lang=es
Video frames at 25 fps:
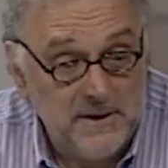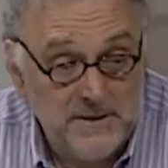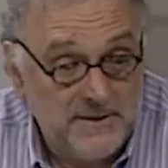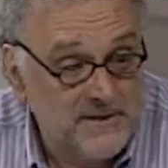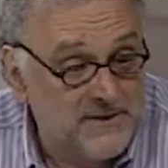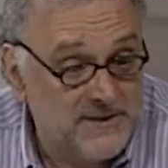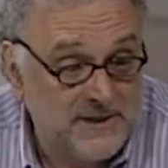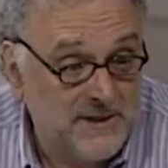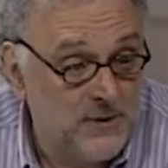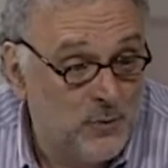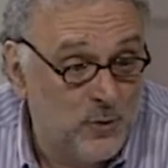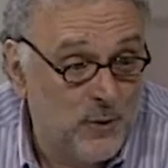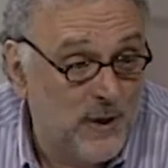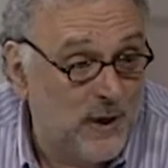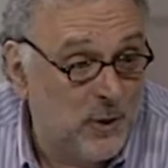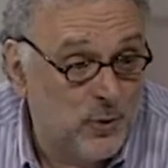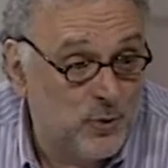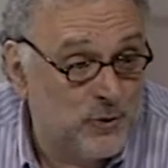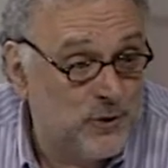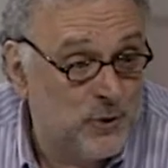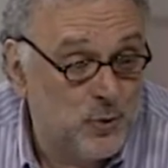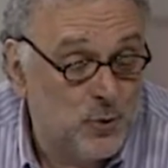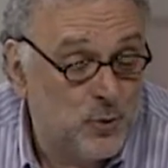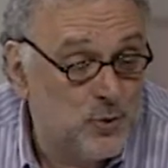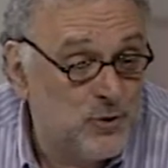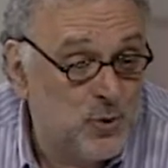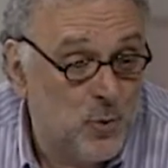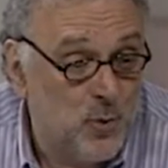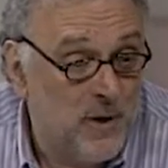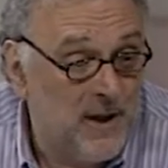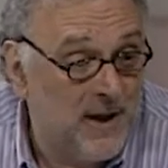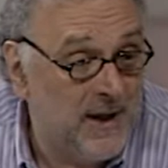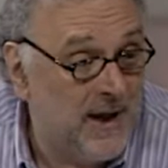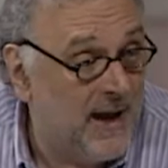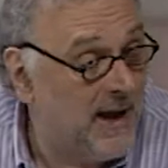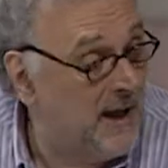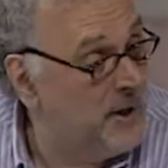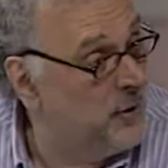sin duda constituye un
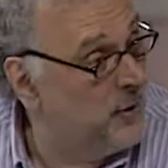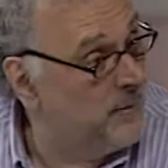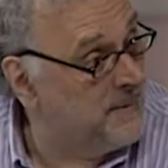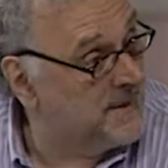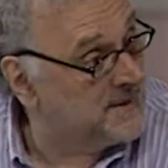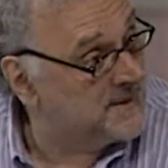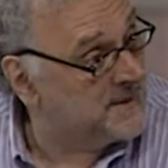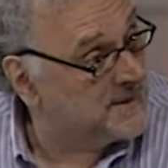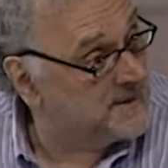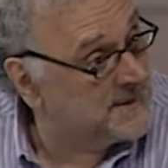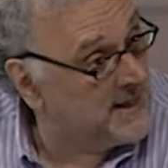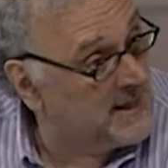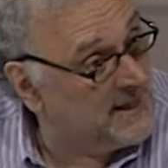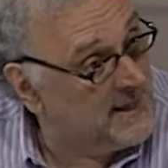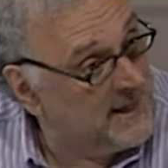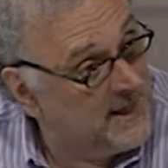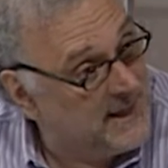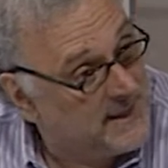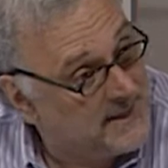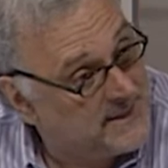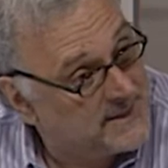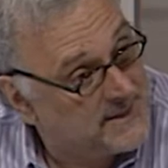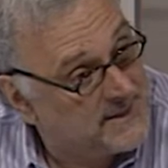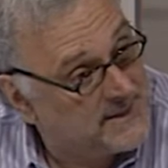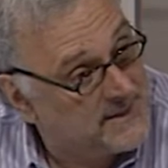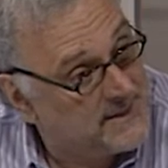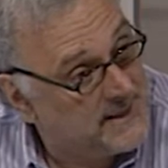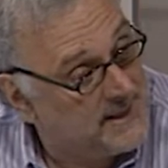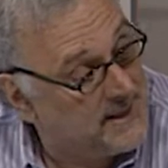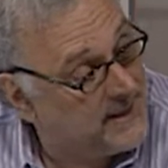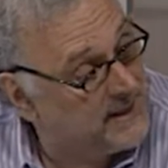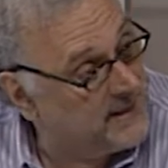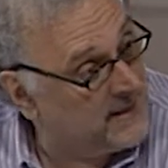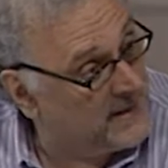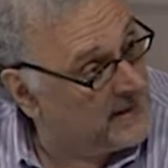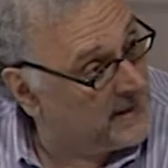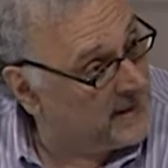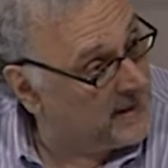legado más allá de las
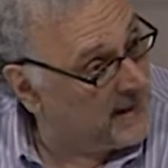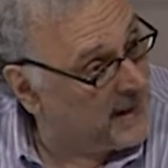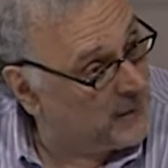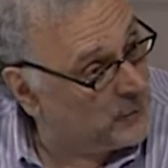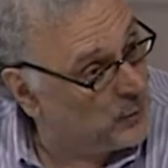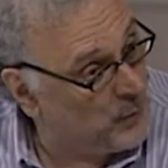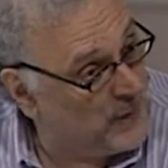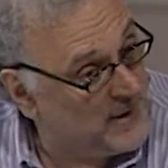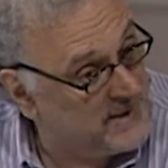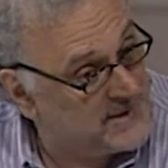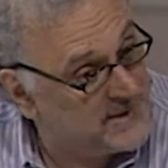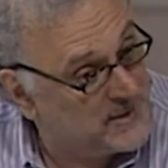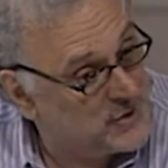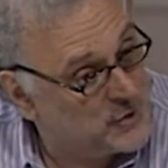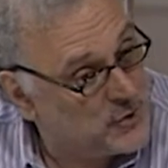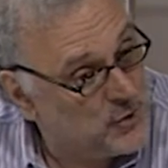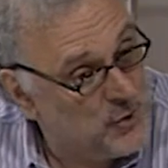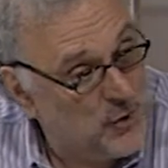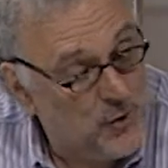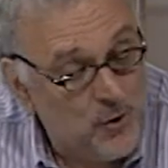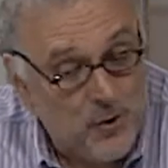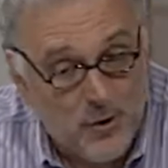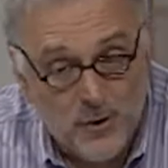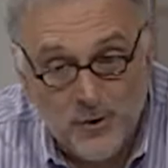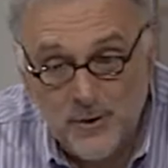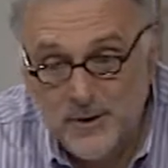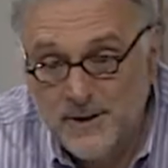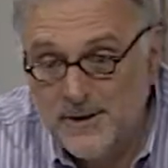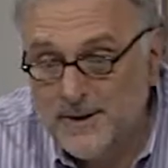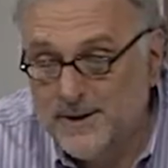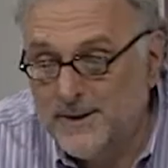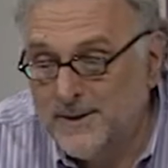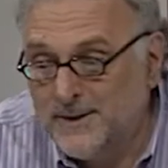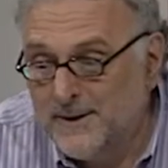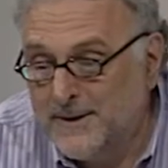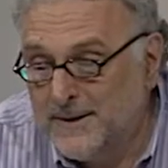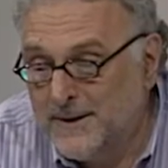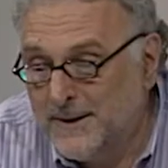necesidades de actualización
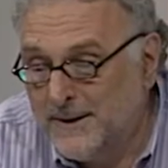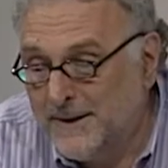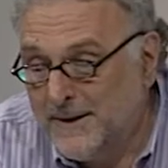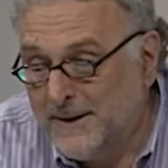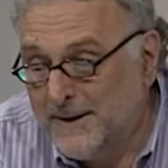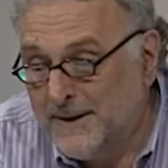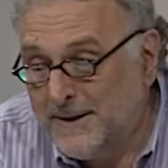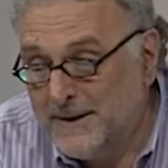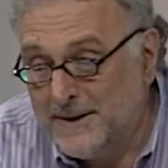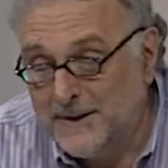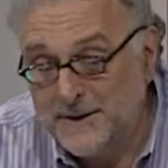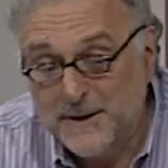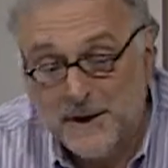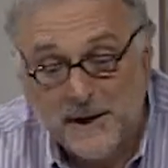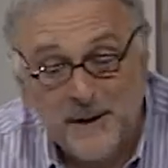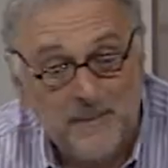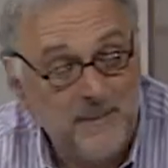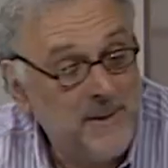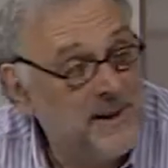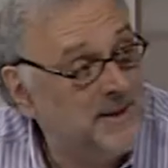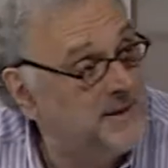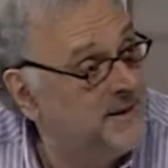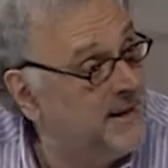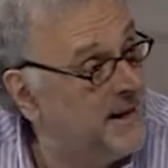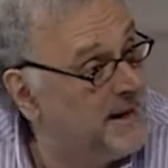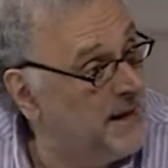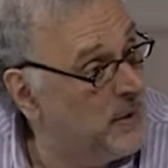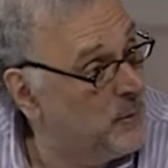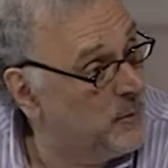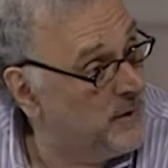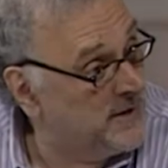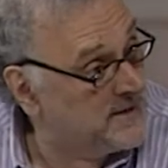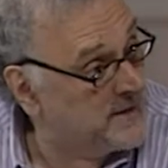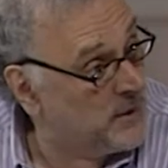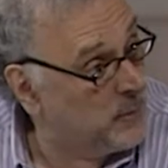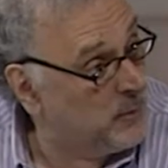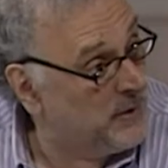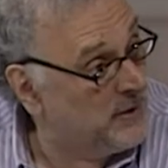y, de replantear
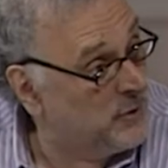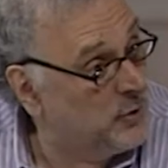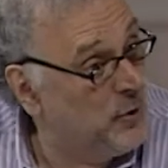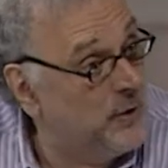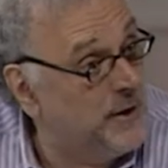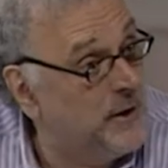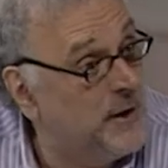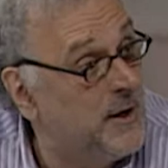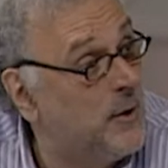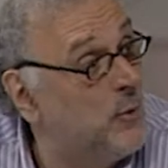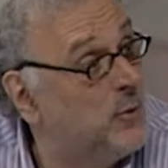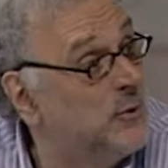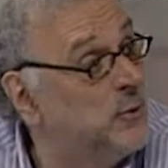algunas de esas cuestiones. ¿eh?